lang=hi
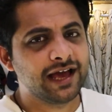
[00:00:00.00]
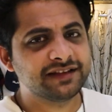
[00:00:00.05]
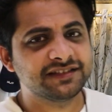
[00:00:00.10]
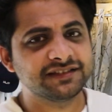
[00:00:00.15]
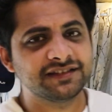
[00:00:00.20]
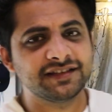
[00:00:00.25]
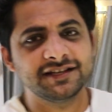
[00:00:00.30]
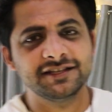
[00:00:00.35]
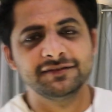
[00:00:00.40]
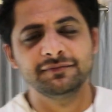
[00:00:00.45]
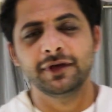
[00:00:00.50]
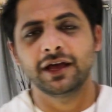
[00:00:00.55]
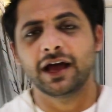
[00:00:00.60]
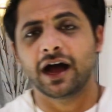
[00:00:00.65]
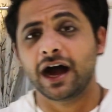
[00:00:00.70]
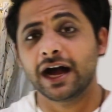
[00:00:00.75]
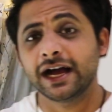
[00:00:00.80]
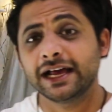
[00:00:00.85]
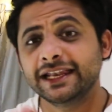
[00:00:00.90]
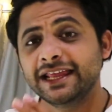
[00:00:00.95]
एसेसरीज में
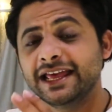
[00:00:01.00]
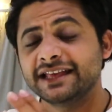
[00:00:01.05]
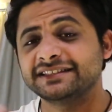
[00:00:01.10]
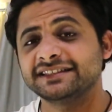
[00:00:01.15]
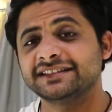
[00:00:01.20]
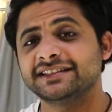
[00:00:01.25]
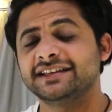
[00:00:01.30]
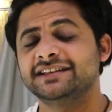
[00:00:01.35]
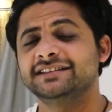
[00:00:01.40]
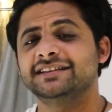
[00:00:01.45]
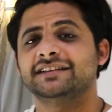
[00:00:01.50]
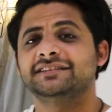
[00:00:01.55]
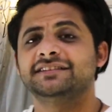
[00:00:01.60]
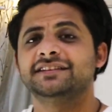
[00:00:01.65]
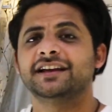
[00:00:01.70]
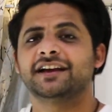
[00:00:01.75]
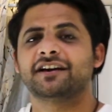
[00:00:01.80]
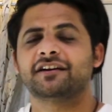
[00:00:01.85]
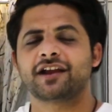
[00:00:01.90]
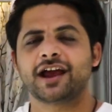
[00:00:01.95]
अगली एसेसरीज
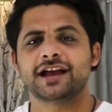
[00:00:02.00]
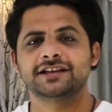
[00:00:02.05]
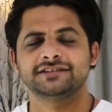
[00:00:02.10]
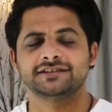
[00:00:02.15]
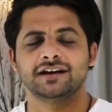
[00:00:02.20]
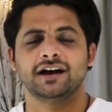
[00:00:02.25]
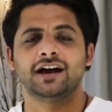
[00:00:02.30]
आती है क्रैश